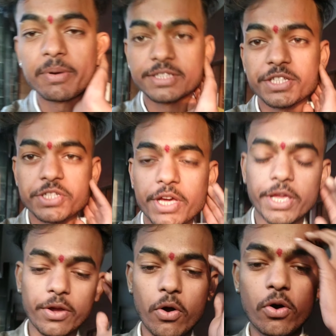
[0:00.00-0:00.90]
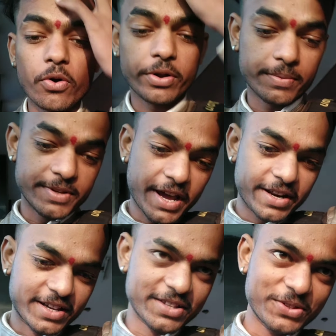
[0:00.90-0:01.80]
चेंज करें और अब जा
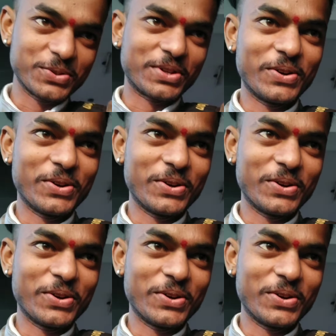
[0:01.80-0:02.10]
रहे हैं दूसरी